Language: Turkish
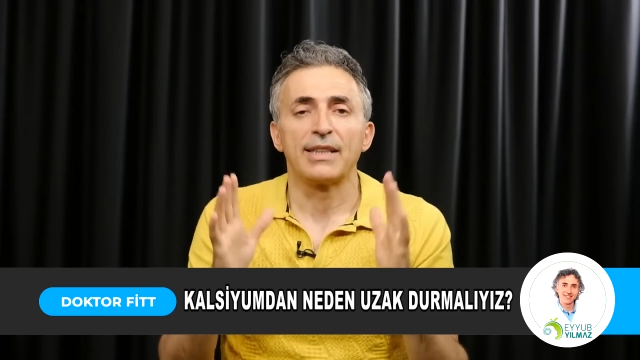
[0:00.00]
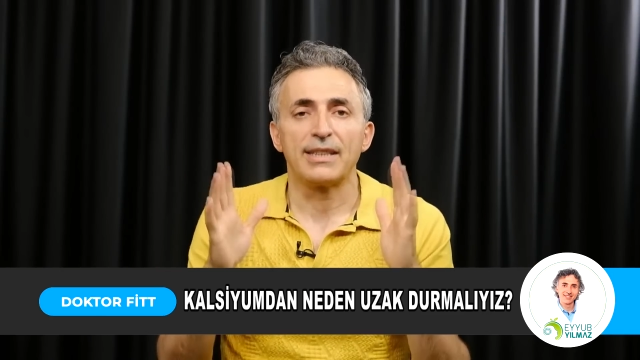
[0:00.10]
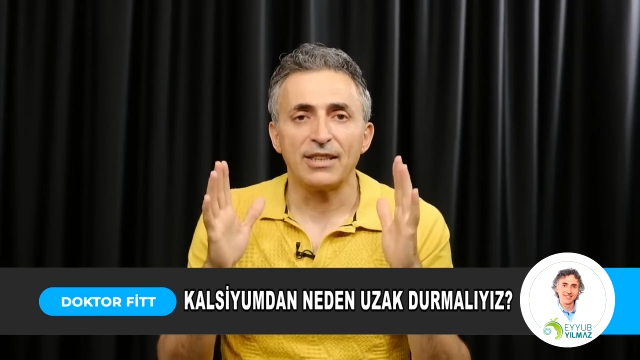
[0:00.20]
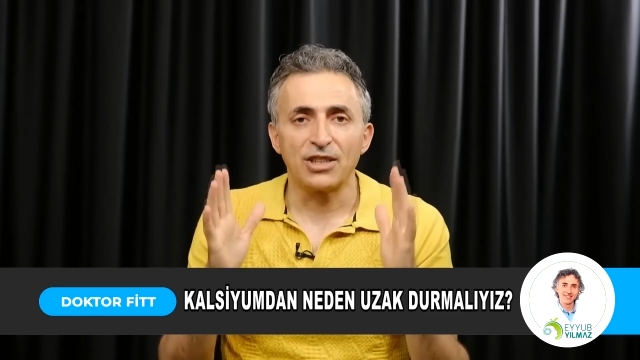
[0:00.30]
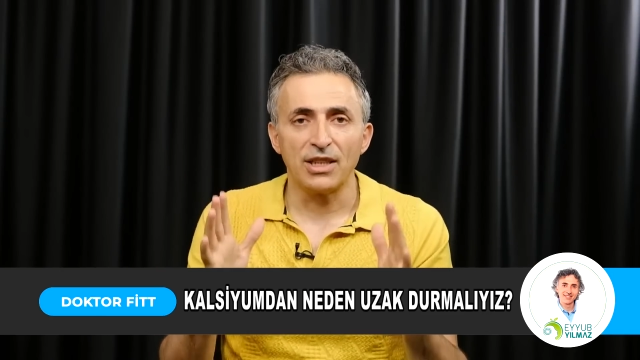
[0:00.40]

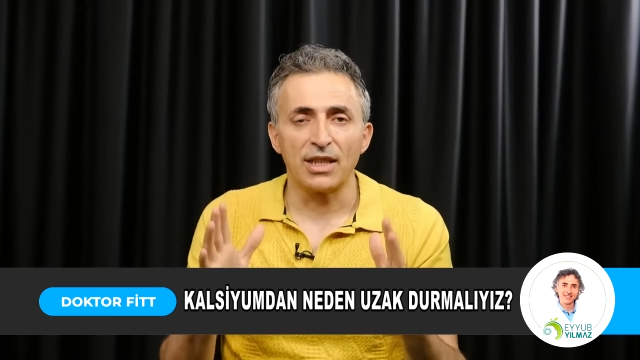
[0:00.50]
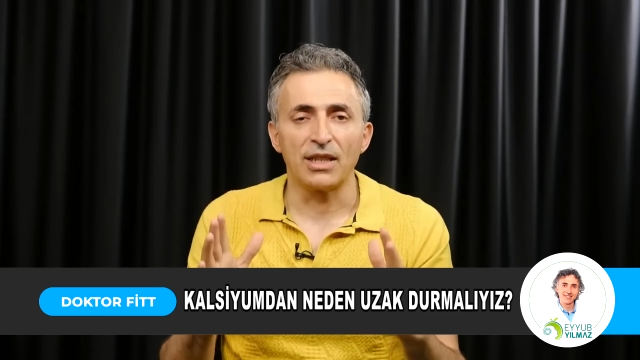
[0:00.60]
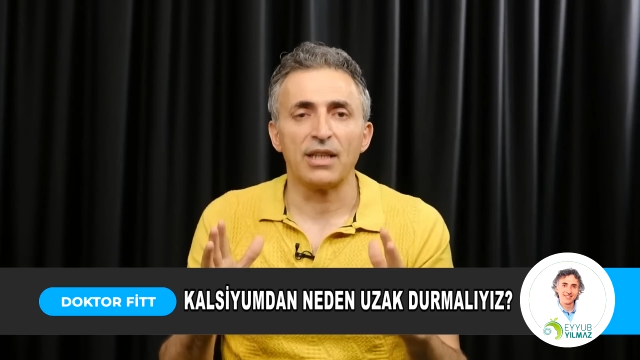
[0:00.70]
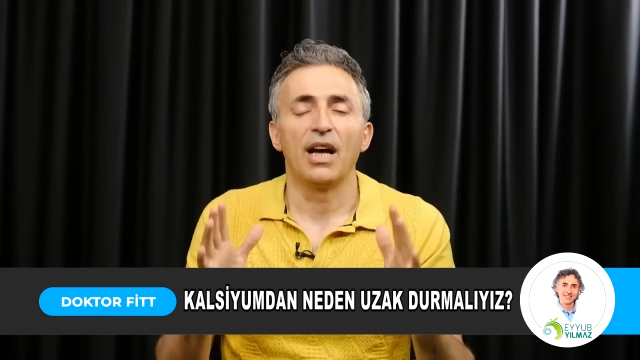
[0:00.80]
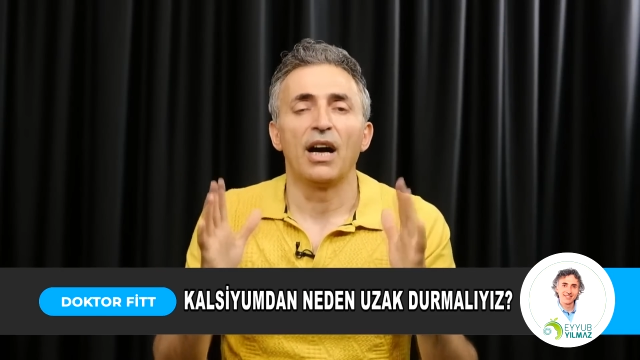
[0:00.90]

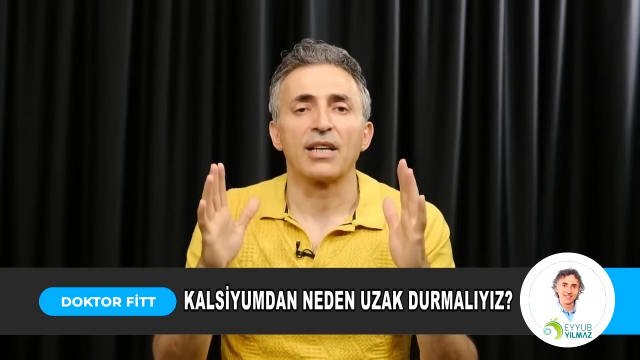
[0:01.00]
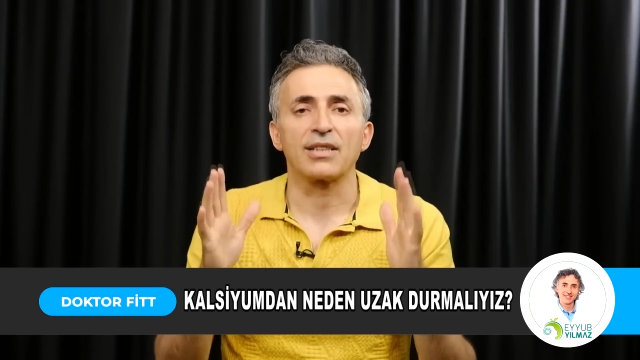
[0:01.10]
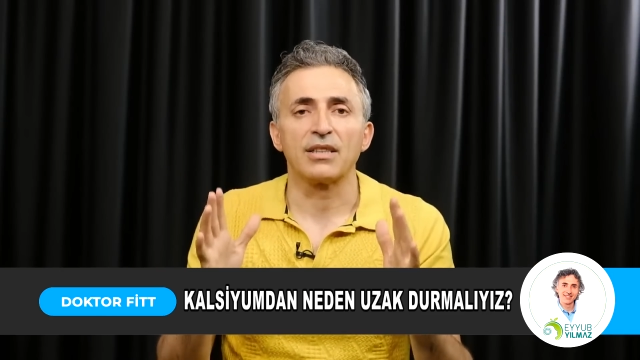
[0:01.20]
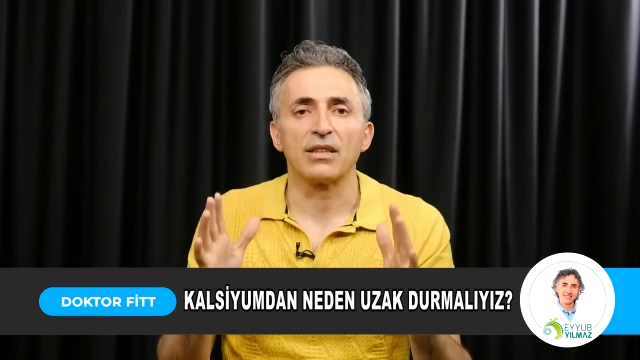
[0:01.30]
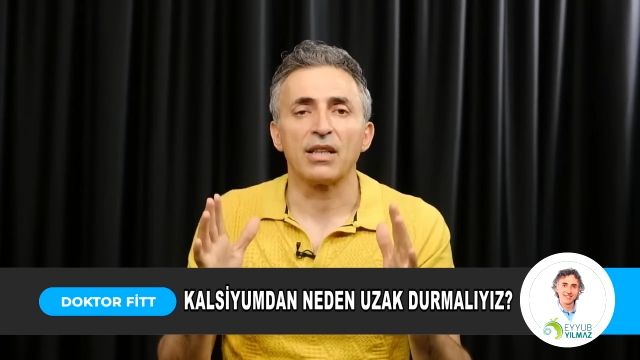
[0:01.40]
kişilerin
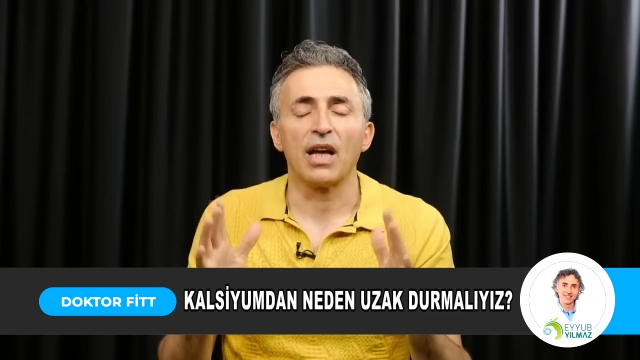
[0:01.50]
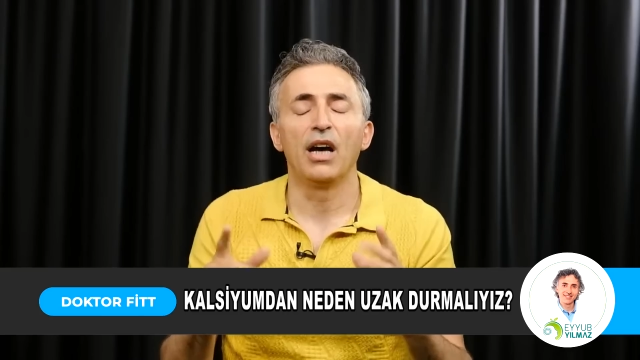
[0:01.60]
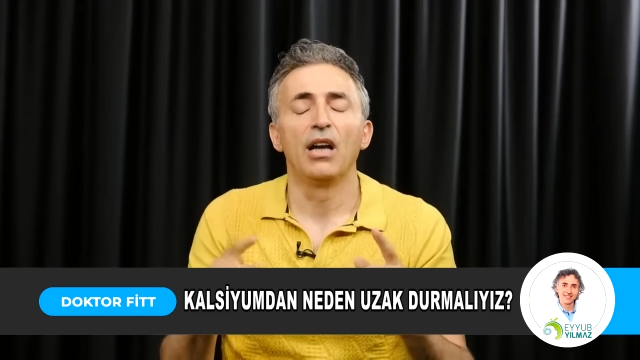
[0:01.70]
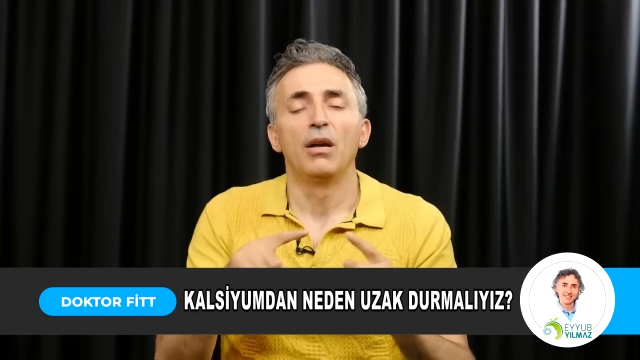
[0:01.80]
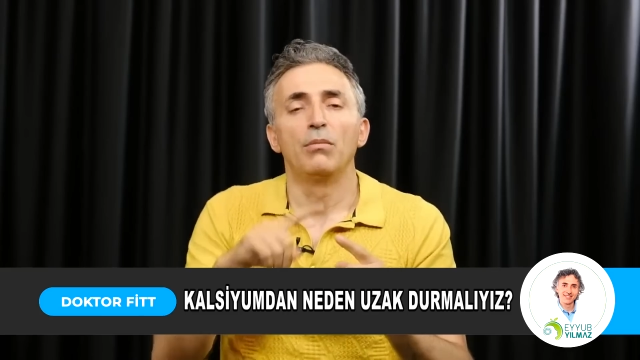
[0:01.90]

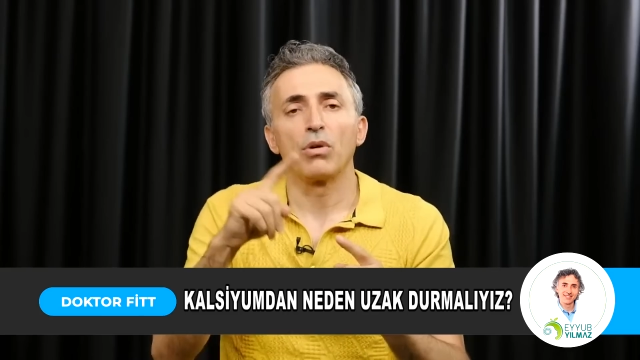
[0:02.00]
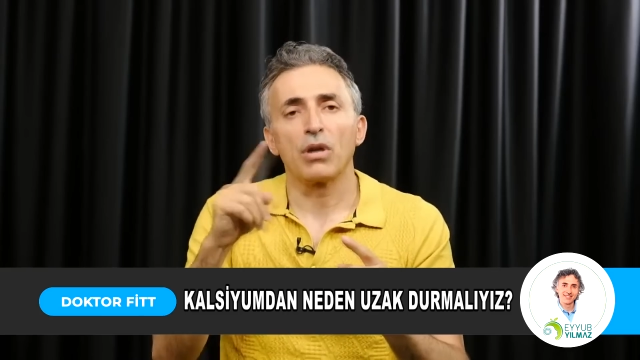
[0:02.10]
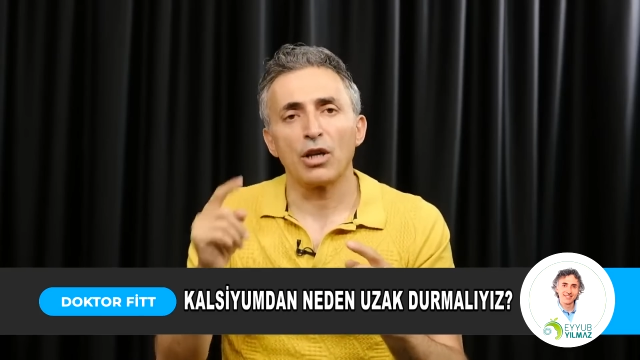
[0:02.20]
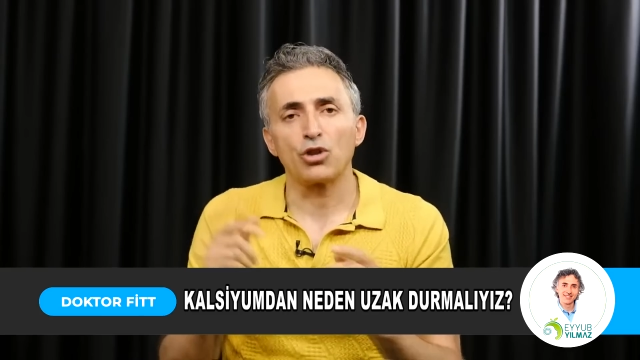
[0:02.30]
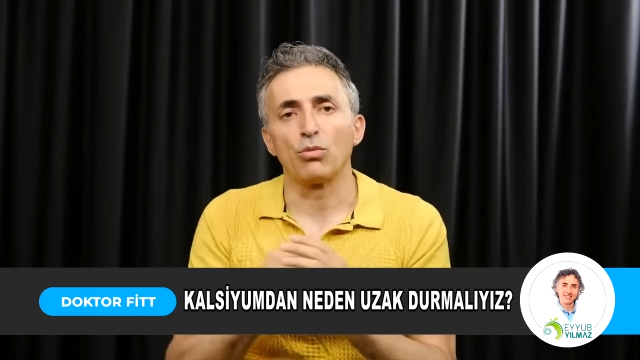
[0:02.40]
aslında bu
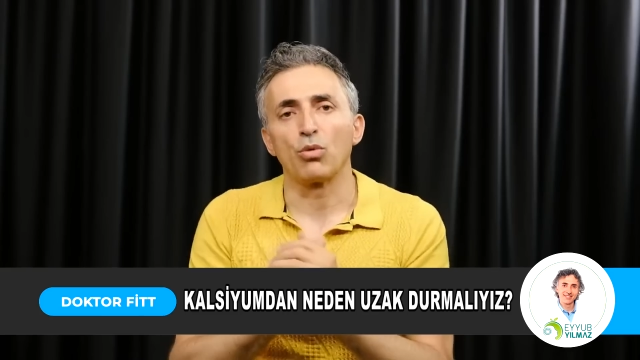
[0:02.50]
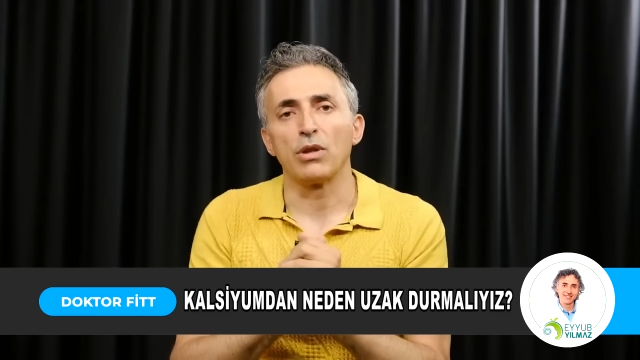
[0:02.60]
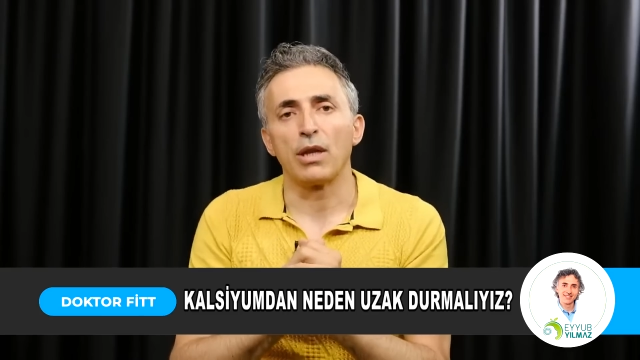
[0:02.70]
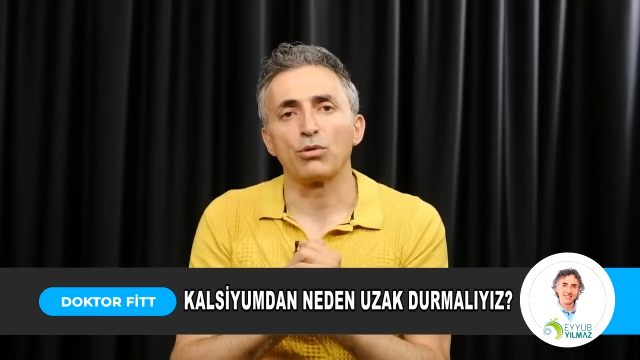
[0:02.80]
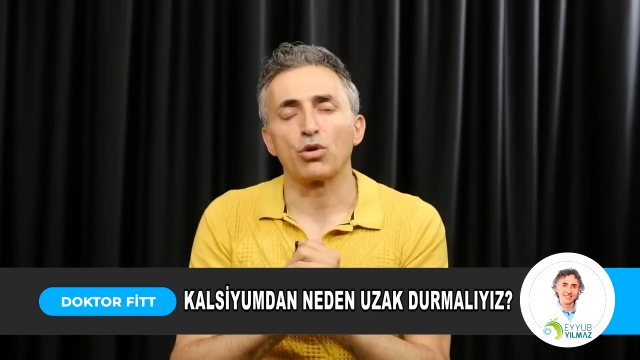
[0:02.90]
kalsiyumu
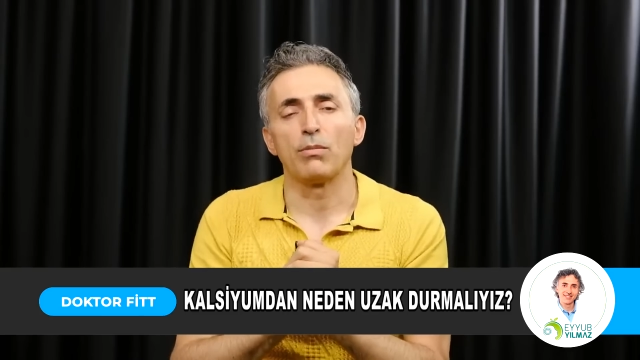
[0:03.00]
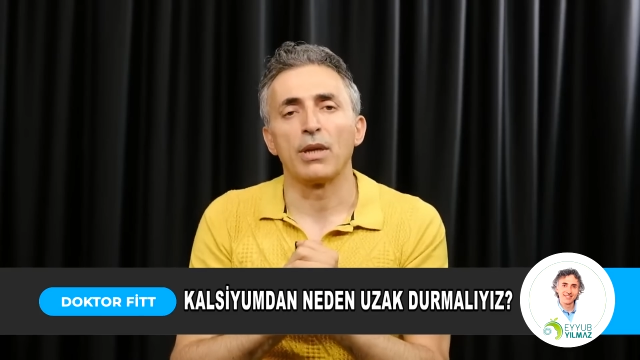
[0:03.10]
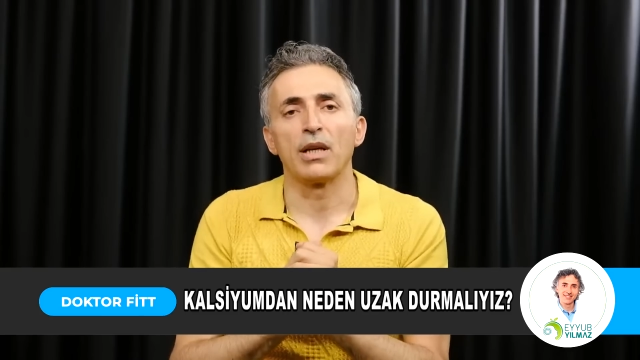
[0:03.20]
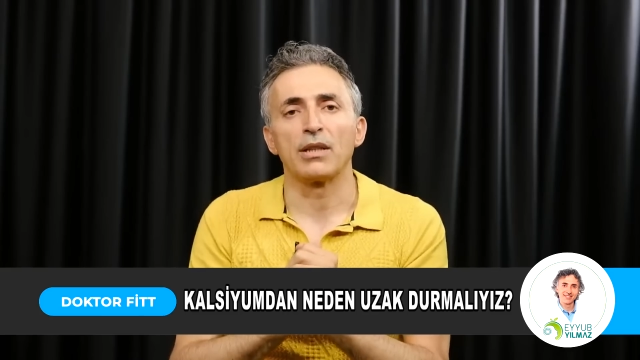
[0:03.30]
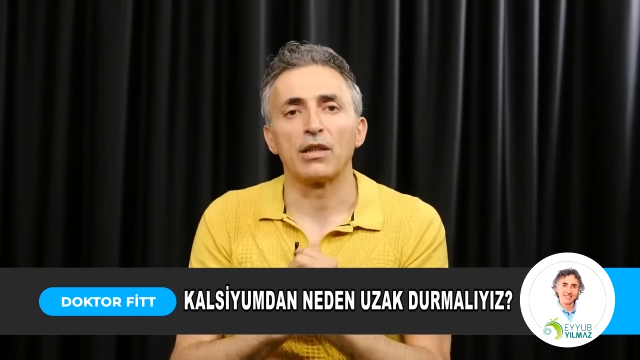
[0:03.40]
kullanmış
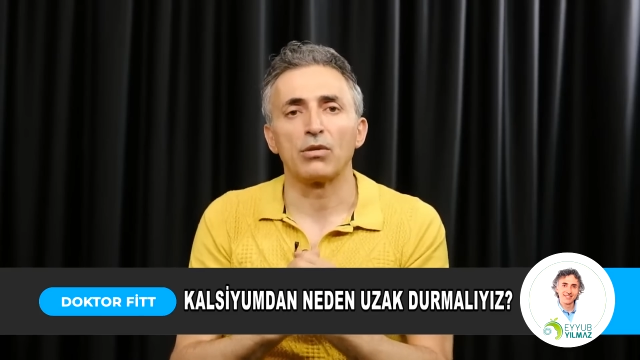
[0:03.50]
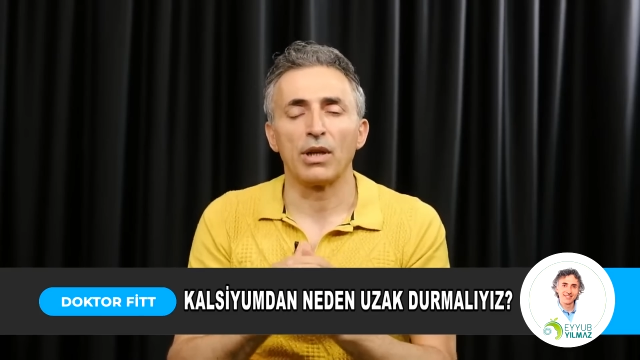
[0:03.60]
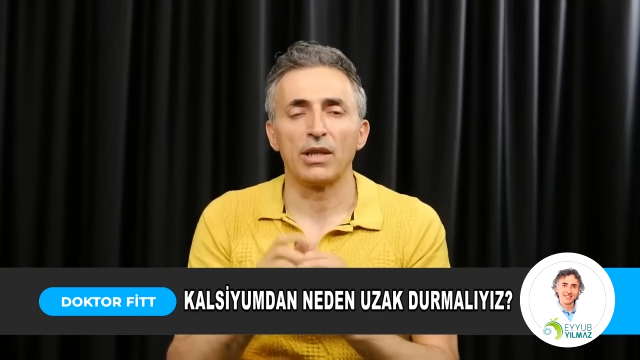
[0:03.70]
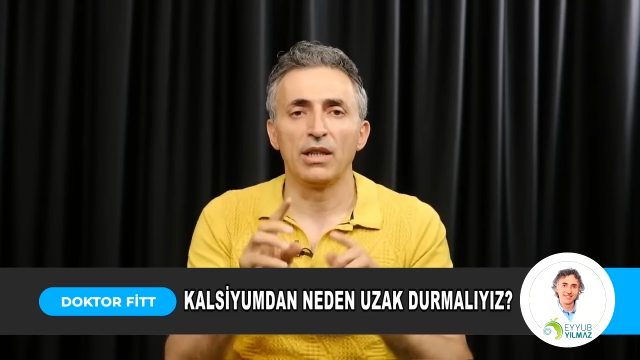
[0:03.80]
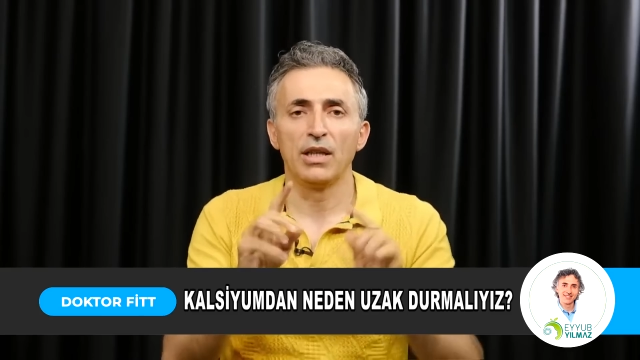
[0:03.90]
olmalarından
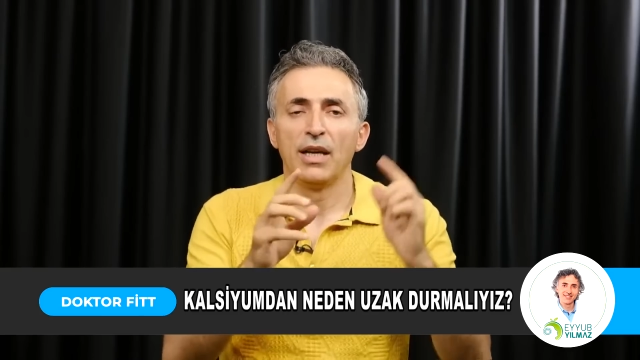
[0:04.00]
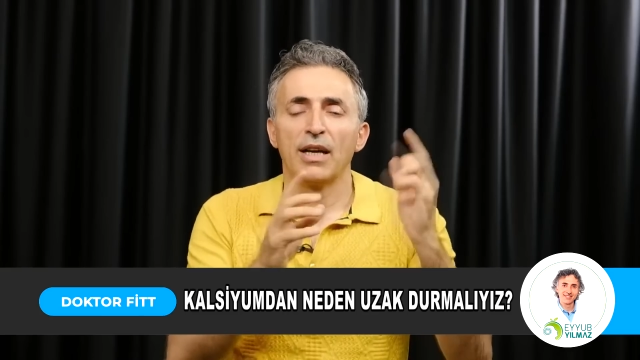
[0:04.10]
dolayı